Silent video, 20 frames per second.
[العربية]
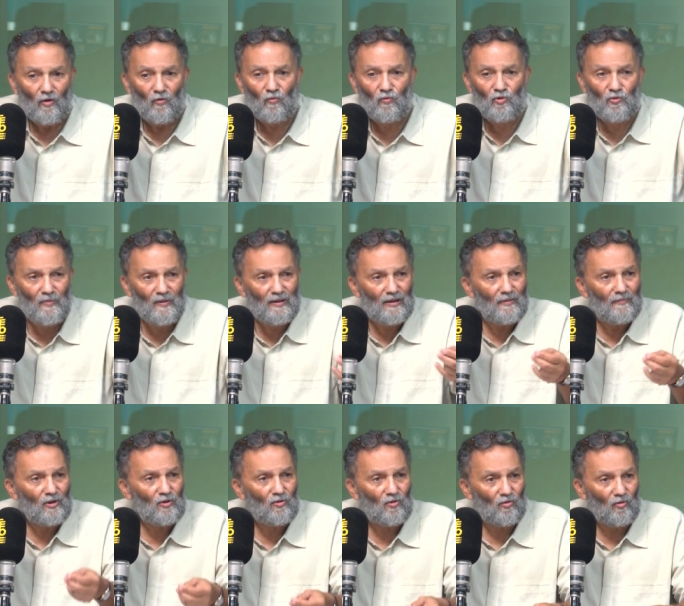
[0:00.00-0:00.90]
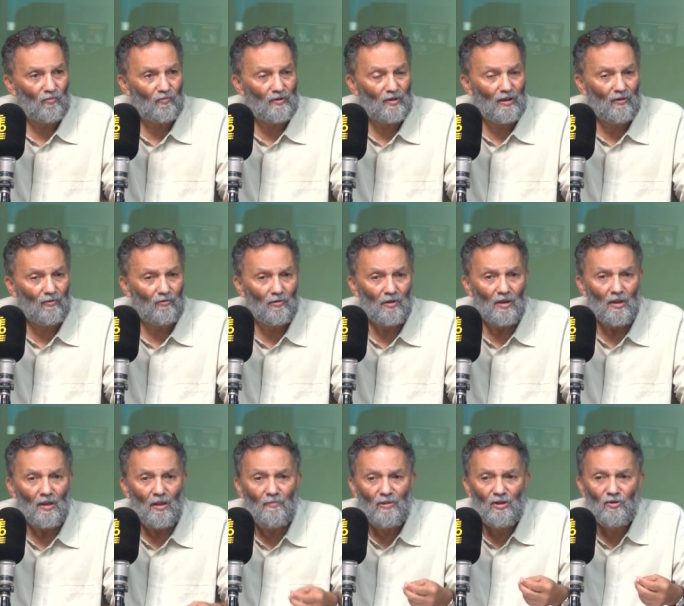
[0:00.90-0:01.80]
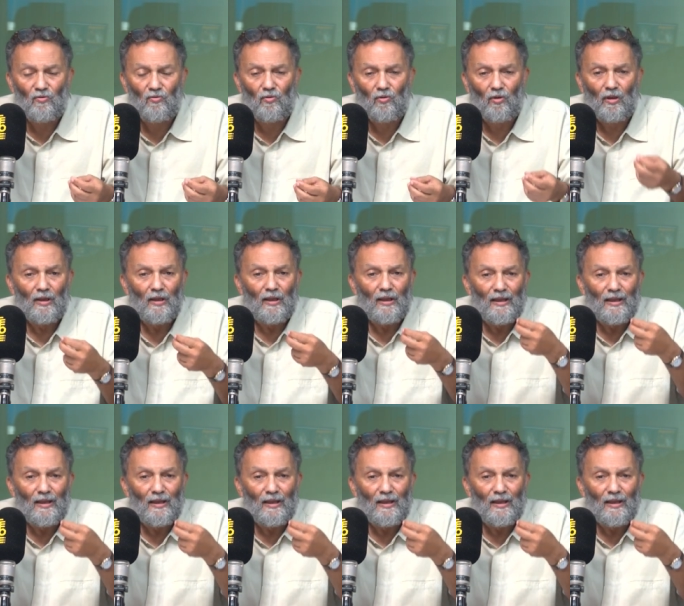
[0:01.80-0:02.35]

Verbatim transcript: وجبد المشروع نتاعو مشروع